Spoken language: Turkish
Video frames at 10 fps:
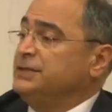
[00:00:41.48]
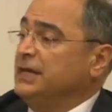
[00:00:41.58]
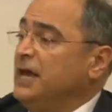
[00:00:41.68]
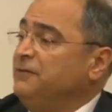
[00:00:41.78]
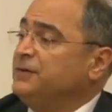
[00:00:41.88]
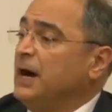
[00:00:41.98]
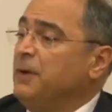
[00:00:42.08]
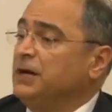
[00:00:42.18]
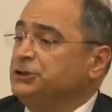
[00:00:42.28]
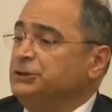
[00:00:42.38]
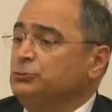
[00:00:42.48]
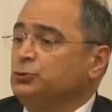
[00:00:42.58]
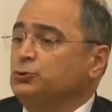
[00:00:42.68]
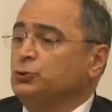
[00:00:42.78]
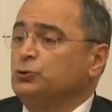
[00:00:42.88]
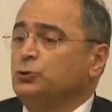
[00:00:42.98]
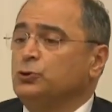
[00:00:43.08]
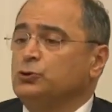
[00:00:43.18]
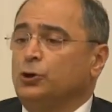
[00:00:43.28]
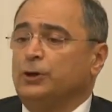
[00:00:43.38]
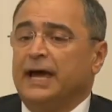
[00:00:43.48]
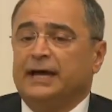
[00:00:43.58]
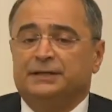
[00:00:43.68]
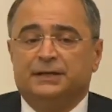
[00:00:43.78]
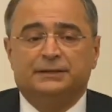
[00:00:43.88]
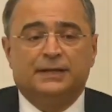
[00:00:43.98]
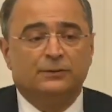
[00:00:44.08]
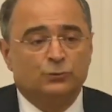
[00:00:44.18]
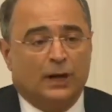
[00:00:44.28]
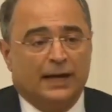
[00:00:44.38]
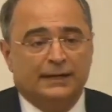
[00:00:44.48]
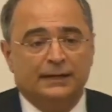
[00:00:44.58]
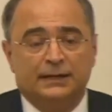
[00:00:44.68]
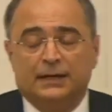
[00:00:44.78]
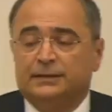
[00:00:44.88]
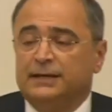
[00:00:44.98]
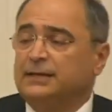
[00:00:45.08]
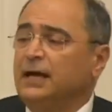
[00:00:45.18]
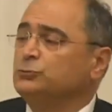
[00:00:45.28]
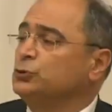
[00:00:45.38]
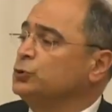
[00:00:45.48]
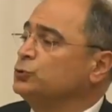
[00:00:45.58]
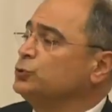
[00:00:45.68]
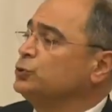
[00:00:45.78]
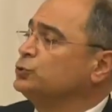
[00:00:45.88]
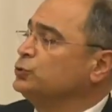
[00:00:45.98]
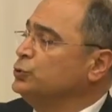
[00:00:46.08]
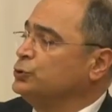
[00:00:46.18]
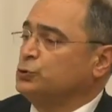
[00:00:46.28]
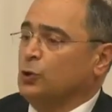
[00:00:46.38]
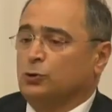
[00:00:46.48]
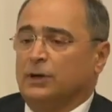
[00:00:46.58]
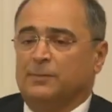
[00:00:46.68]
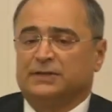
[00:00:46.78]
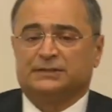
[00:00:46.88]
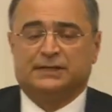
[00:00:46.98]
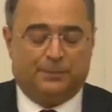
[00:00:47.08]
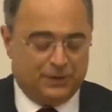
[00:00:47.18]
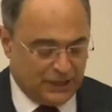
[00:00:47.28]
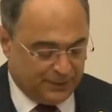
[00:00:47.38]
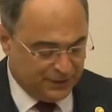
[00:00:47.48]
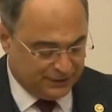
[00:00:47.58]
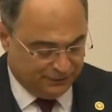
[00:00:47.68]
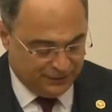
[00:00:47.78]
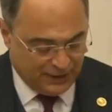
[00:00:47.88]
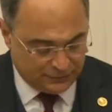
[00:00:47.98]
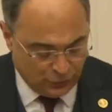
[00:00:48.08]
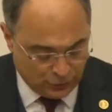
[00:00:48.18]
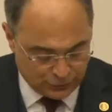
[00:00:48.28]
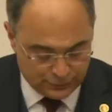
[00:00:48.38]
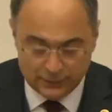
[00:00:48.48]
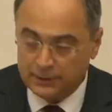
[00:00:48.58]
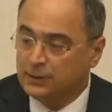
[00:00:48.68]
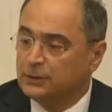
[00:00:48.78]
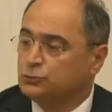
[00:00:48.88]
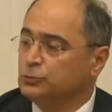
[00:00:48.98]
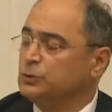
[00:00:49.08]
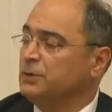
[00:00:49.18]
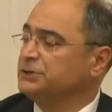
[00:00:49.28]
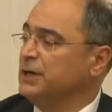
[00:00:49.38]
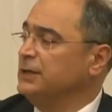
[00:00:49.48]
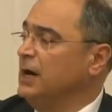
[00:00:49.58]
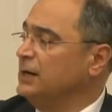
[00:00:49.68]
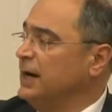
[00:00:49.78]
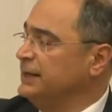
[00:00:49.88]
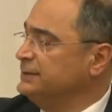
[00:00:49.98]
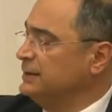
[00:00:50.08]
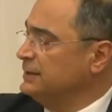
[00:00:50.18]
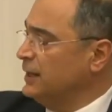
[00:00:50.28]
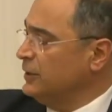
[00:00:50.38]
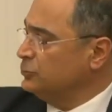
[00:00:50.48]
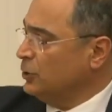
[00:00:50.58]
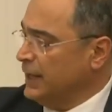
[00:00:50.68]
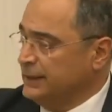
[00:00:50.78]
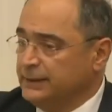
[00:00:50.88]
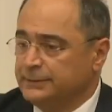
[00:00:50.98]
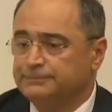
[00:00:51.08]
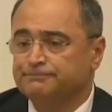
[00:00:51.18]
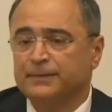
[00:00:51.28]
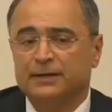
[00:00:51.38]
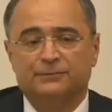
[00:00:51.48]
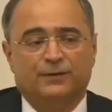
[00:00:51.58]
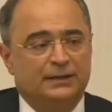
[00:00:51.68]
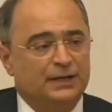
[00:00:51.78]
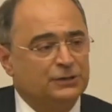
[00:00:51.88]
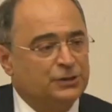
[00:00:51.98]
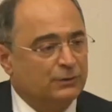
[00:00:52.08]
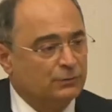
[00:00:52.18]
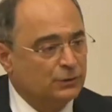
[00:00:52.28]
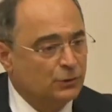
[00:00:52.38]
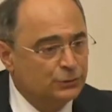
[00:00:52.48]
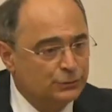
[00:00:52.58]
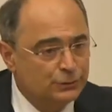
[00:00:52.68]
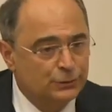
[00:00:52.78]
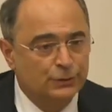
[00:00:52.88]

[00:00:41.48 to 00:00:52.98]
Sedef Kabaş'ın tutukluluğu sona erdiğinden dolayı neden tutuklu tuttunuz sorgulamasını yapacak bir tweet atıyor. Cumhurbaşkanına hakaretten dolayı ifadeye çağrılıyor.